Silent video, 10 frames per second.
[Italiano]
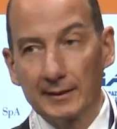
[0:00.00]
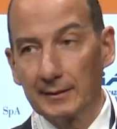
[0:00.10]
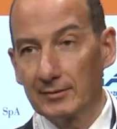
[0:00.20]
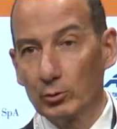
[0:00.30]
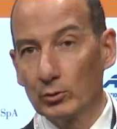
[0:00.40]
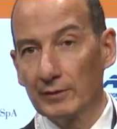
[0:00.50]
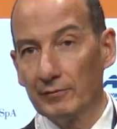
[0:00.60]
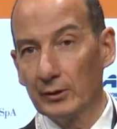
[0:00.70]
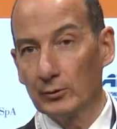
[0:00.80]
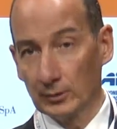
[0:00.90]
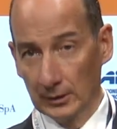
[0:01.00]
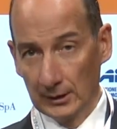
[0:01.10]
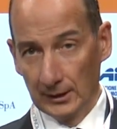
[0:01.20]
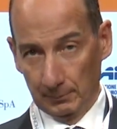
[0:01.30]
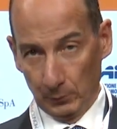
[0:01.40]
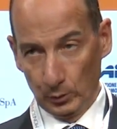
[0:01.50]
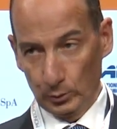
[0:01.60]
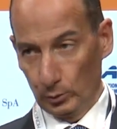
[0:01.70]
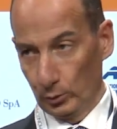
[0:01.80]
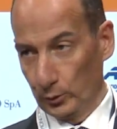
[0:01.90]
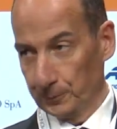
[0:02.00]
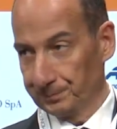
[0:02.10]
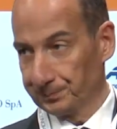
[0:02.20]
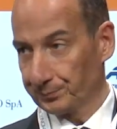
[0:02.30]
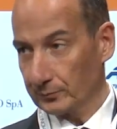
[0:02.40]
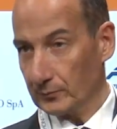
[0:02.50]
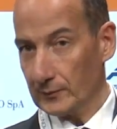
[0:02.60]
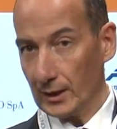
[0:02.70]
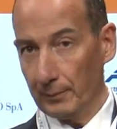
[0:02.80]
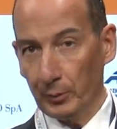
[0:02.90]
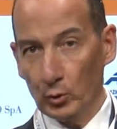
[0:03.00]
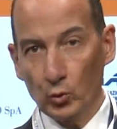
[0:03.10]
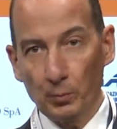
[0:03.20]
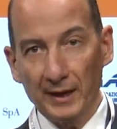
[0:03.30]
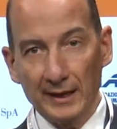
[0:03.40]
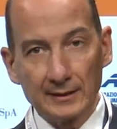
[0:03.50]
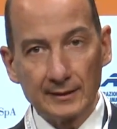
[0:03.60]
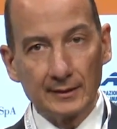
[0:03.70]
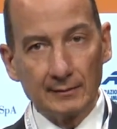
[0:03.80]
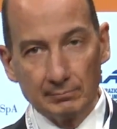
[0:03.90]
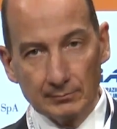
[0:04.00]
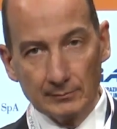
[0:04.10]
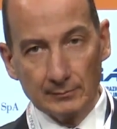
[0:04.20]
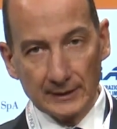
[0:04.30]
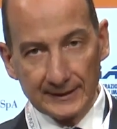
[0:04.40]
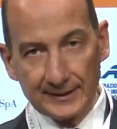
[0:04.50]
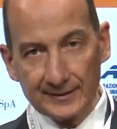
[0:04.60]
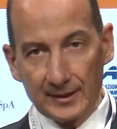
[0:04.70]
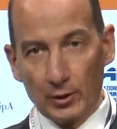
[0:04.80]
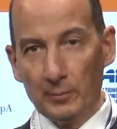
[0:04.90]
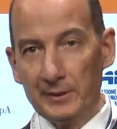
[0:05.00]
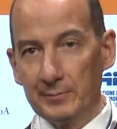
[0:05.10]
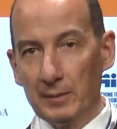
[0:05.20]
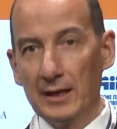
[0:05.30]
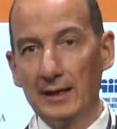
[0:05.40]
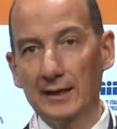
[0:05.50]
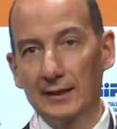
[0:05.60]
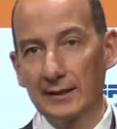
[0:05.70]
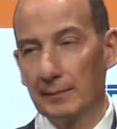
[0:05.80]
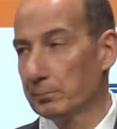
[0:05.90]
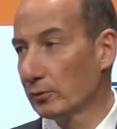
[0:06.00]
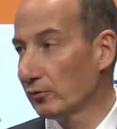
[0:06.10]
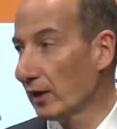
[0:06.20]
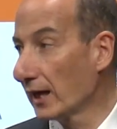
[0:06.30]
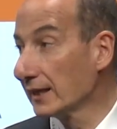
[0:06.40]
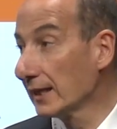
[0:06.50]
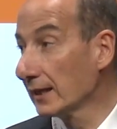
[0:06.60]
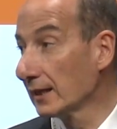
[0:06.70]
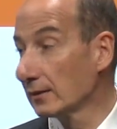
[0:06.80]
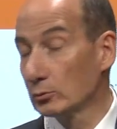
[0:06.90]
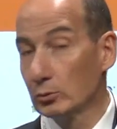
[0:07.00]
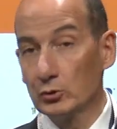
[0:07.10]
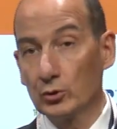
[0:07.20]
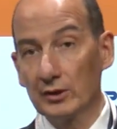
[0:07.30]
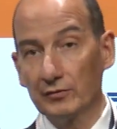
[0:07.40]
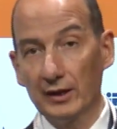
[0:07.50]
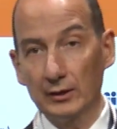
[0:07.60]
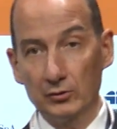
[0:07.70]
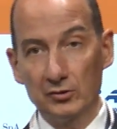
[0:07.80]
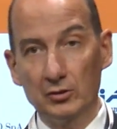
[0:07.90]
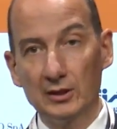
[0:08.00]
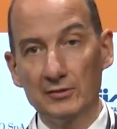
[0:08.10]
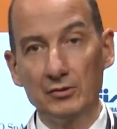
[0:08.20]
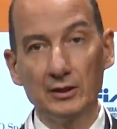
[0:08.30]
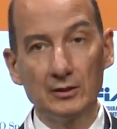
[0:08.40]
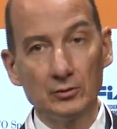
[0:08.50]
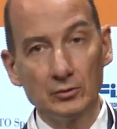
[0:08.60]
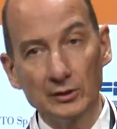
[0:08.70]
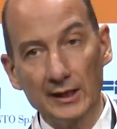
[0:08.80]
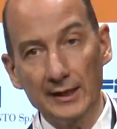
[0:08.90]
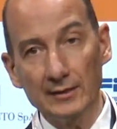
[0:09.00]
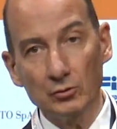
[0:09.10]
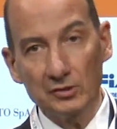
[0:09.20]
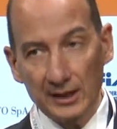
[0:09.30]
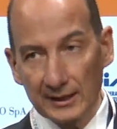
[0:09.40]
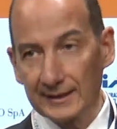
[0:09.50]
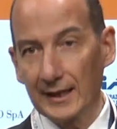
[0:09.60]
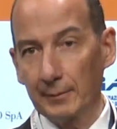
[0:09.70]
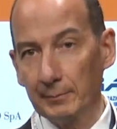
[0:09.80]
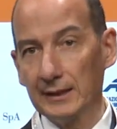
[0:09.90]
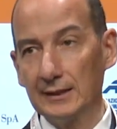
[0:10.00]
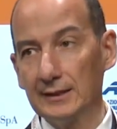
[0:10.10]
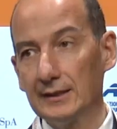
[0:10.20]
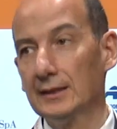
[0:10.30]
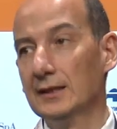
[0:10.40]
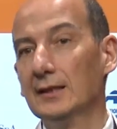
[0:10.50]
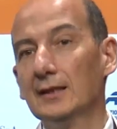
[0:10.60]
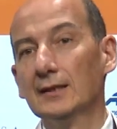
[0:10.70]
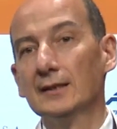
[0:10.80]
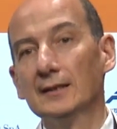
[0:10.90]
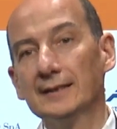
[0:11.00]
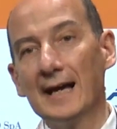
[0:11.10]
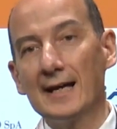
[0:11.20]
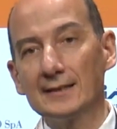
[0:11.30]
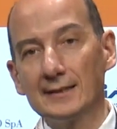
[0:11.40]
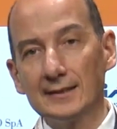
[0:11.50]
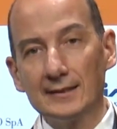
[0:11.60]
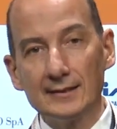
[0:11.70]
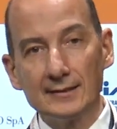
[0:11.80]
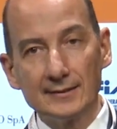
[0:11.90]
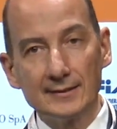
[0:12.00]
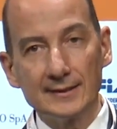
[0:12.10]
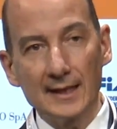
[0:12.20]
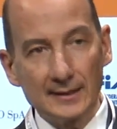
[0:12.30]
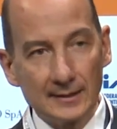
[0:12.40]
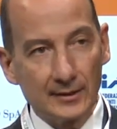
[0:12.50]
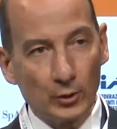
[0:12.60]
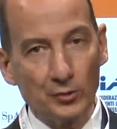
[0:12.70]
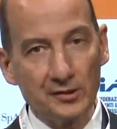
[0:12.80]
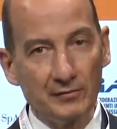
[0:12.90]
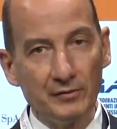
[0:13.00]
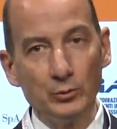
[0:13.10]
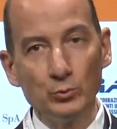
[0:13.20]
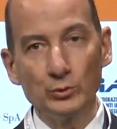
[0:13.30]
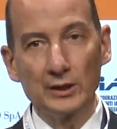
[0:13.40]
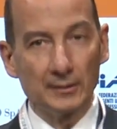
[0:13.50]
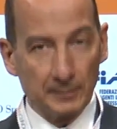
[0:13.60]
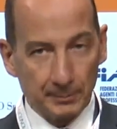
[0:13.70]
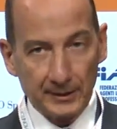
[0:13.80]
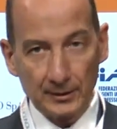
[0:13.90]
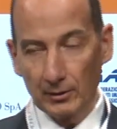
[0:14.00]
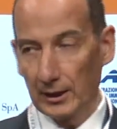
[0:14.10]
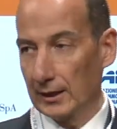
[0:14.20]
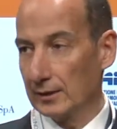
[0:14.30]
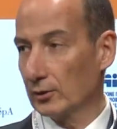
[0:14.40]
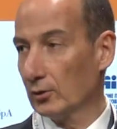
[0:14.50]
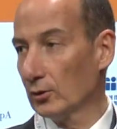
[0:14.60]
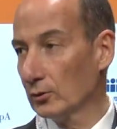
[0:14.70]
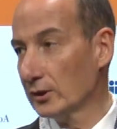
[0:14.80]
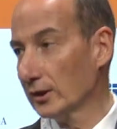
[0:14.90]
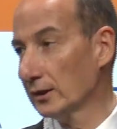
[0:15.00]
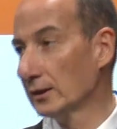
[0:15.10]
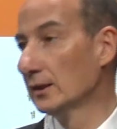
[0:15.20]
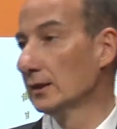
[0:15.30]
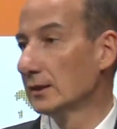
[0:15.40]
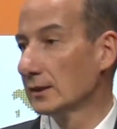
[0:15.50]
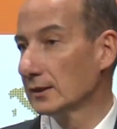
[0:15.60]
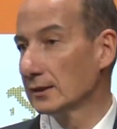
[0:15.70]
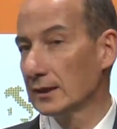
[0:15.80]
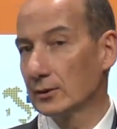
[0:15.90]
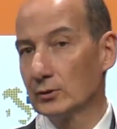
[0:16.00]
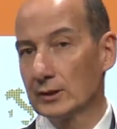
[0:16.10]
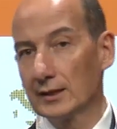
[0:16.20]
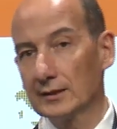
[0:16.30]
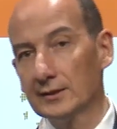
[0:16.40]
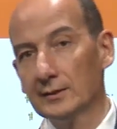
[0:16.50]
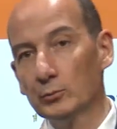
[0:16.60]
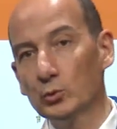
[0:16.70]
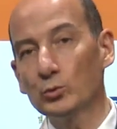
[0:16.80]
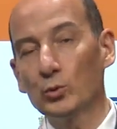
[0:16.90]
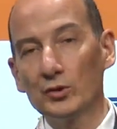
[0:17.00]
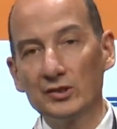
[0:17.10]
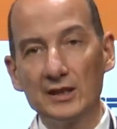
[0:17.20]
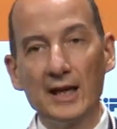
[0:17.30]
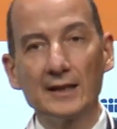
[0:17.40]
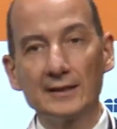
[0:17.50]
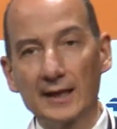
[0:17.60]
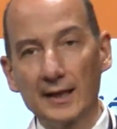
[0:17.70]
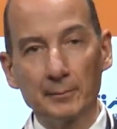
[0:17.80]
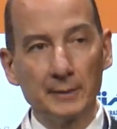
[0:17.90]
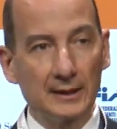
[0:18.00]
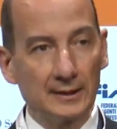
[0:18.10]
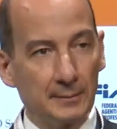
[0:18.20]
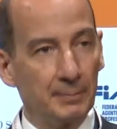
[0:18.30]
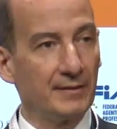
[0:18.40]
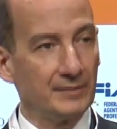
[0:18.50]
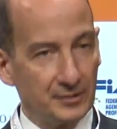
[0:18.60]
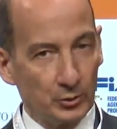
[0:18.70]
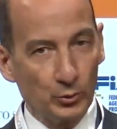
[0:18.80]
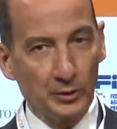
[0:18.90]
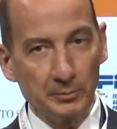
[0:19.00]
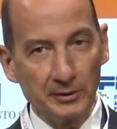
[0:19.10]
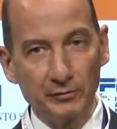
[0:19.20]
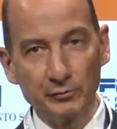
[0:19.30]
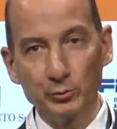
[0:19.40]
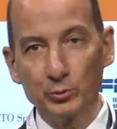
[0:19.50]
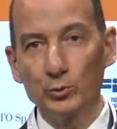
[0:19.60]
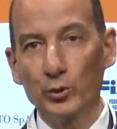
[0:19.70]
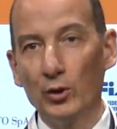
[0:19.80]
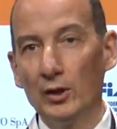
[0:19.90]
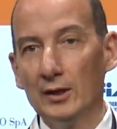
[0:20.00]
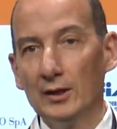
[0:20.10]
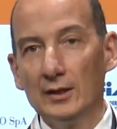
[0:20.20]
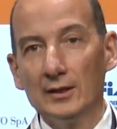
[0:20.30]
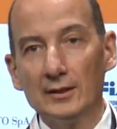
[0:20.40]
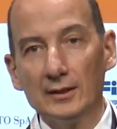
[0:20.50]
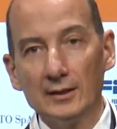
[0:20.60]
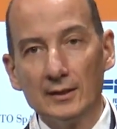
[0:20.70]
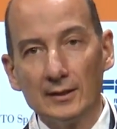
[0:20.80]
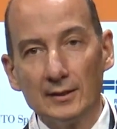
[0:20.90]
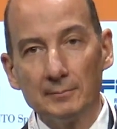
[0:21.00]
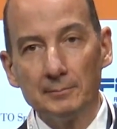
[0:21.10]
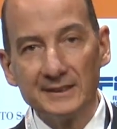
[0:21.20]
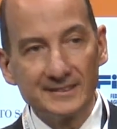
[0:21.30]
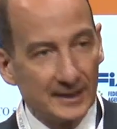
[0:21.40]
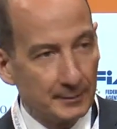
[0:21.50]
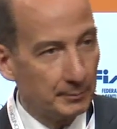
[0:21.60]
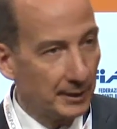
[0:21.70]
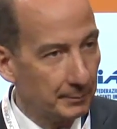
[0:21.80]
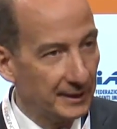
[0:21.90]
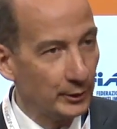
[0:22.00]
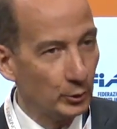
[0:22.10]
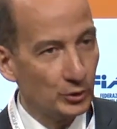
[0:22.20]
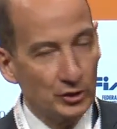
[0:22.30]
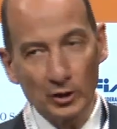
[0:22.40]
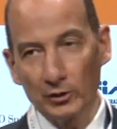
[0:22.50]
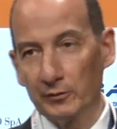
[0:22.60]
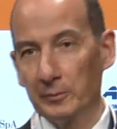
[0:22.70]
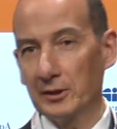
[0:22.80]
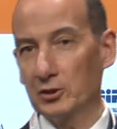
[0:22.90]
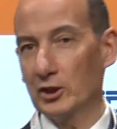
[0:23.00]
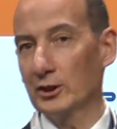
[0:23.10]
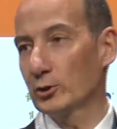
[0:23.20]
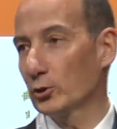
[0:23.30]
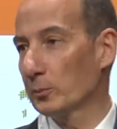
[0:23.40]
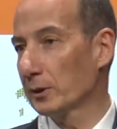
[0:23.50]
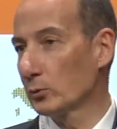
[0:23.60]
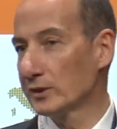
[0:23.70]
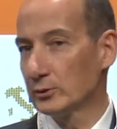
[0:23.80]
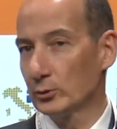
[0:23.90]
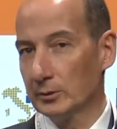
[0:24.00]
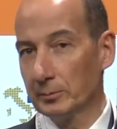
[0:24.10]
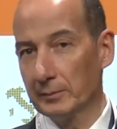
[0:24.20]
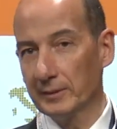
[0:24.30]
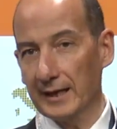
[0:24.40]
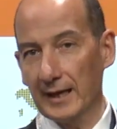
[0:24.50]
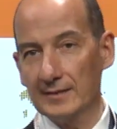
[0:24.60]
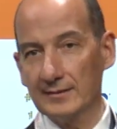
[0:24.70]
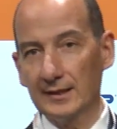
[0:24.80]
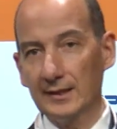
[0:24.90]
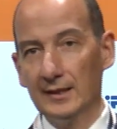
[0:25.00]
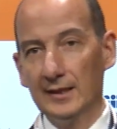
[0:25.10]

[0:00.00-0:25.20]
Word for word: che e sono davvero molto preoccupanti. Mm, la stessa Nomis, ma anche tempo fa, ieri, due giorni fa, il Consiglio nazionale del notariato, sia in termini di eh, dati esistenti, cose avvenute, in particolare il crollo dei, eh, dei, contratti di mutuo, sia in termini di previsioni per il futuro. Eh, mi sembra meno 19% come acquisto di prime case,